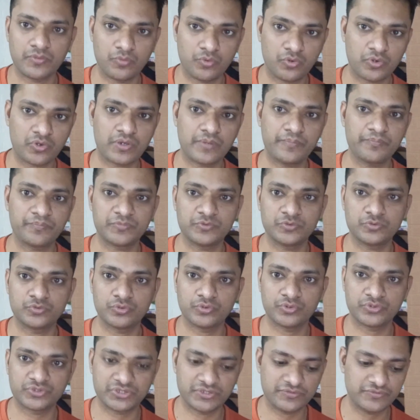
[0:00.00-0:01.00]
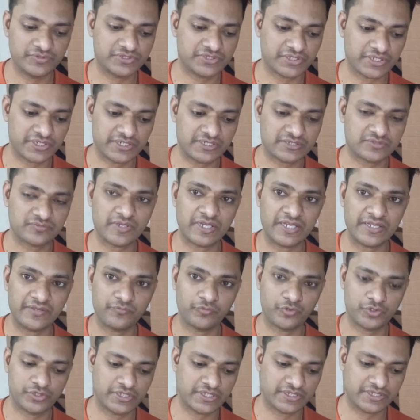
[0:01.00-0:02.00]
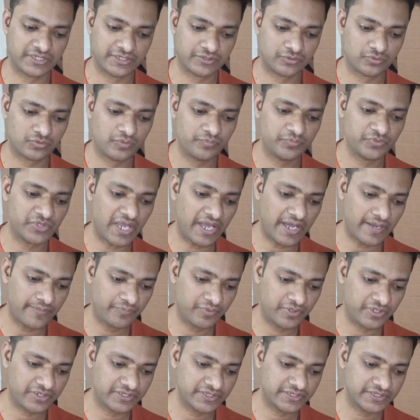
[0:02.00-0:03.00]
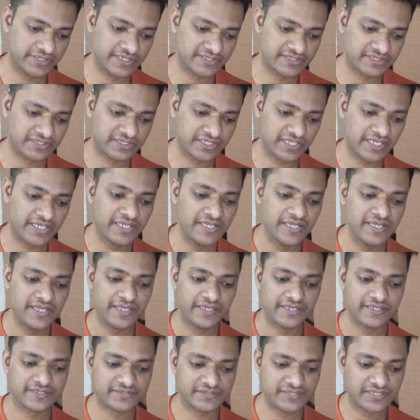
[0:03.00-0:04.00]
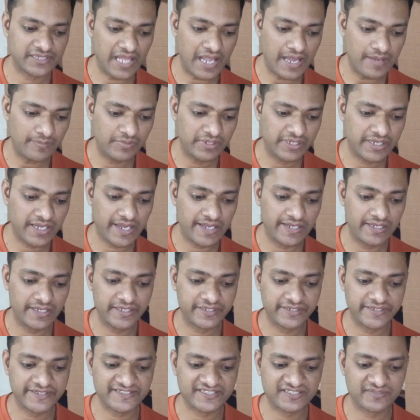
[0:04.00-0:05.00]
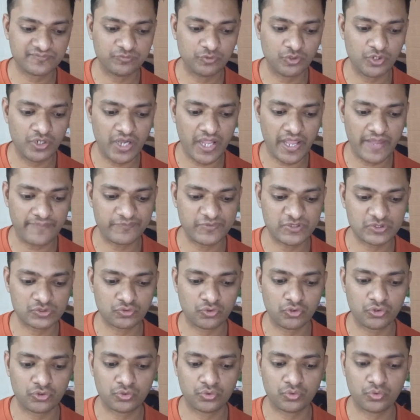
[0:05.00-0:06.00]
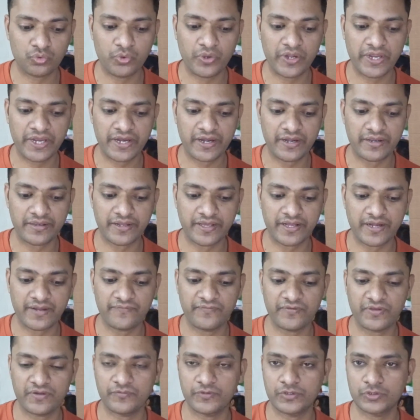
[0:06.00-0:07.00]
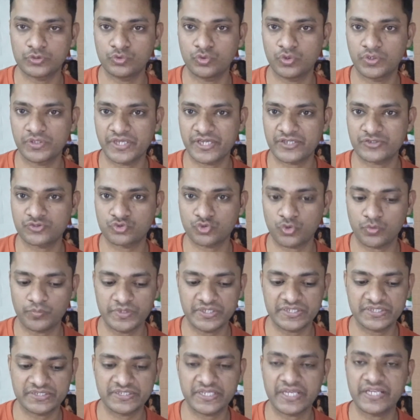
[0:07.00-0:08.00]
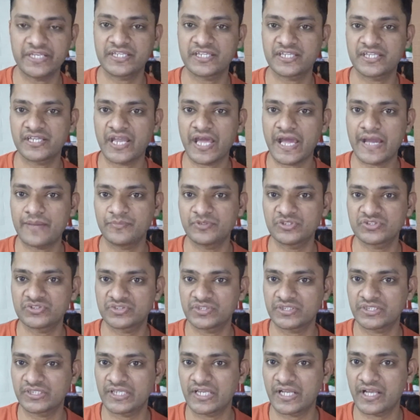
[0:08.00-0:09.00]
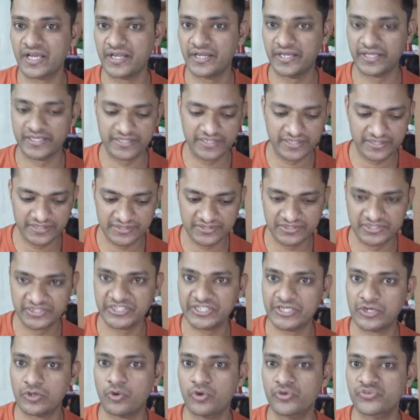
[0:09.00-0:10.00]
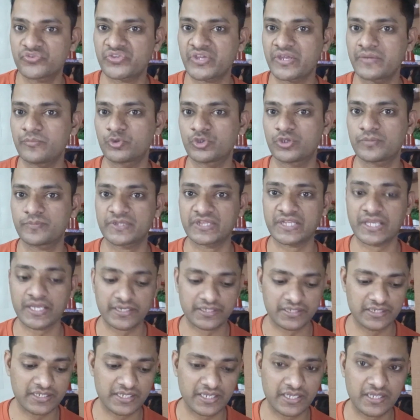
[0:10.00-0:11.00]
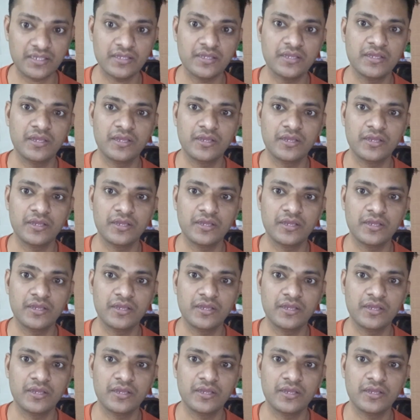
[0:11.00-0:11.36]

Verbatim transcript: है वो कम जो टीवी चैनल्स वाले वही देते हैं तो अब यहाँ पर ये देख सकते हैं इसने नाम लिखा है लेटेस्ट फुल एपिसोड टुडे 18 फरवरी 2024 यानी कि नाम इस सीरियल का नहीं है ये सीरियल कौन सा है मुझे पता है ठीक है